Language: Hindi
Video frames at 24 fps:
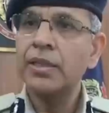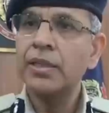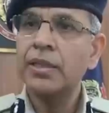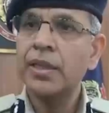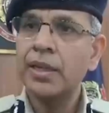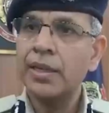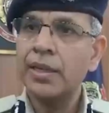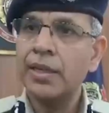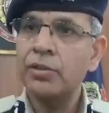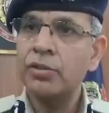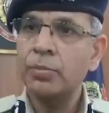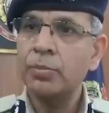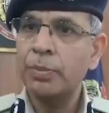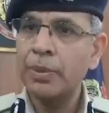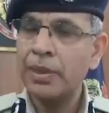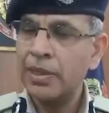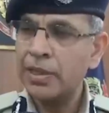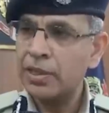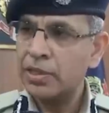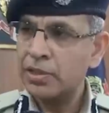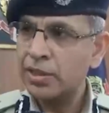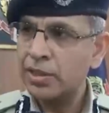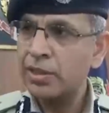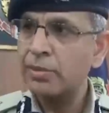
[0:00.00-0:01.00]
ताकि जो
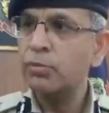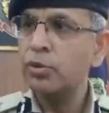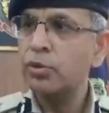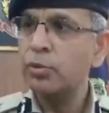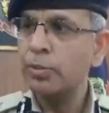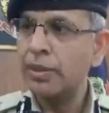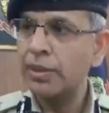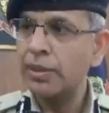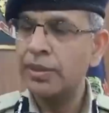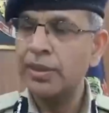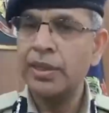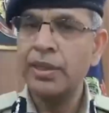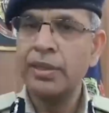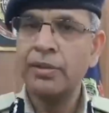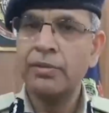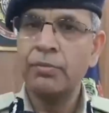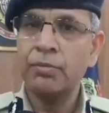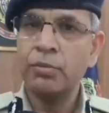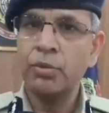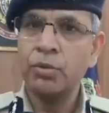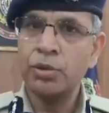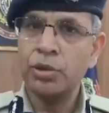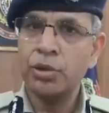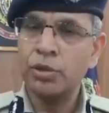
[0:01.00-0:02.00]
पेडिस्टन मूवमेंट है
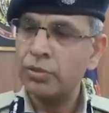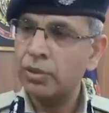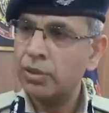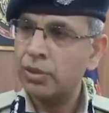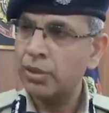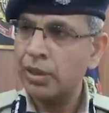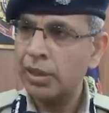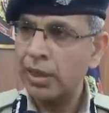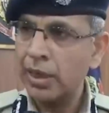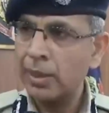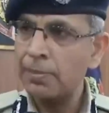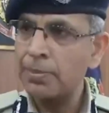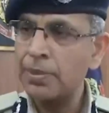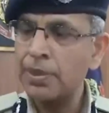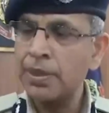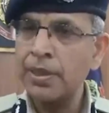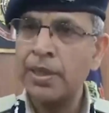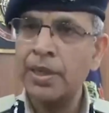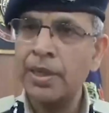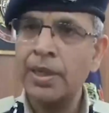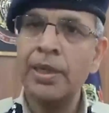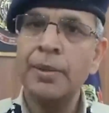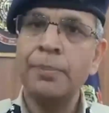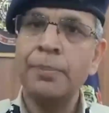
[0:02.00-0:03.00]
वो आराम से
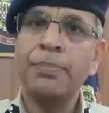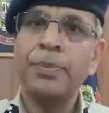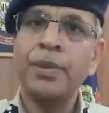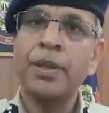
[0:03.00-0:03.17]
निकले